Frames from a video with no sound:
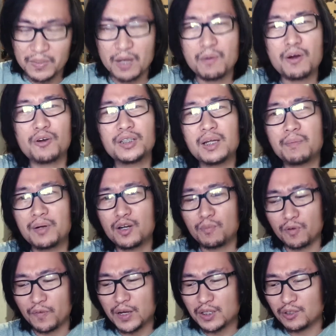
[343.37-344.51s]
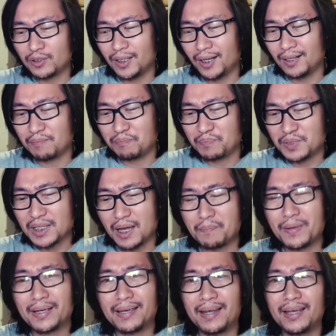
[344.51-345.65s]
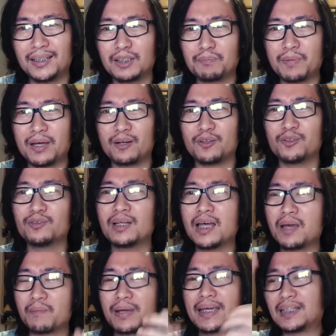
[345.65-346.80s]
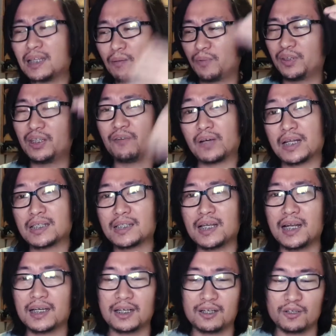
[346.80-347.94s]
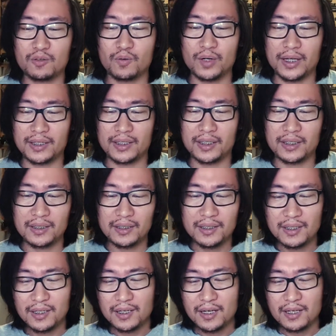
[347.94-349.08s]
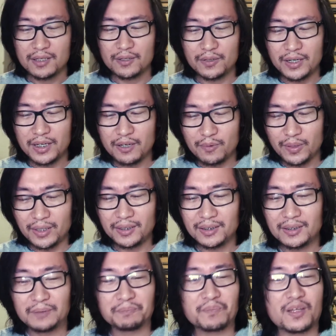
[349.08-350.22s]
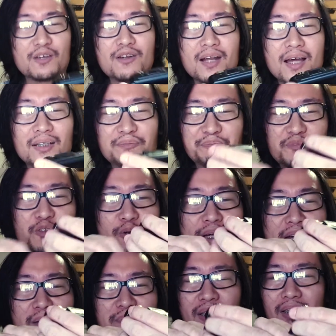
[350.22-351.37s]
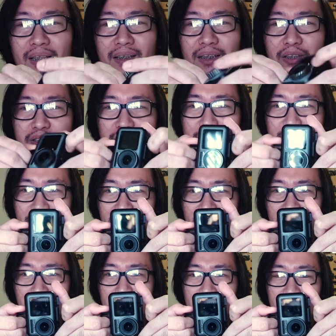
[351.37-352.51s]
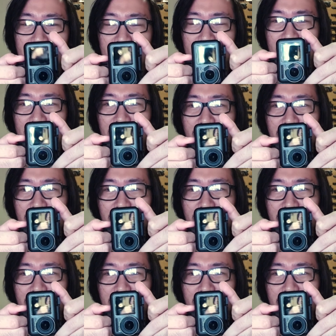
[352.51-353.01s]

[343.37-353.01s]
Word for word: Ewan ko, hindi naman ako professional sa pag edit pero yung makikita mo yung difference talaga ng kulay niya. So, anyway, yun lang quick update lang dito sa mga gagamitin natin.